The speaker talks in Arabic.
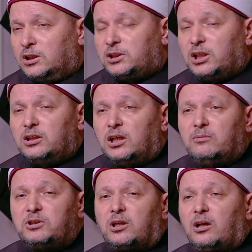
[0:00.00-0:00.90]
سيدنا
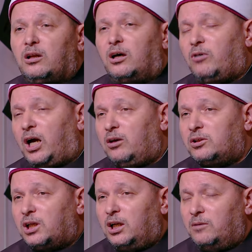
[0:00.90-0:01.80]
النبي صلى الله عليه
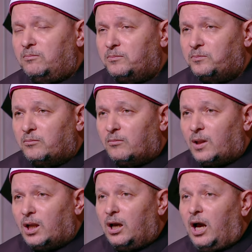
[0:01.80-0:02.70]
وسلم
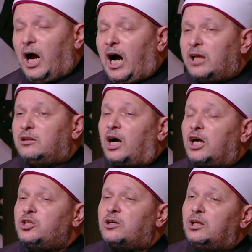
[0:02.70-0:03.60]
أعد
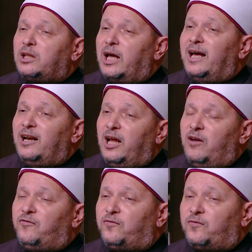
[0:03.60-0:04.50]
عشرة
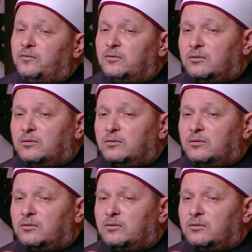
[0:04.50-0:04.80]
آلاف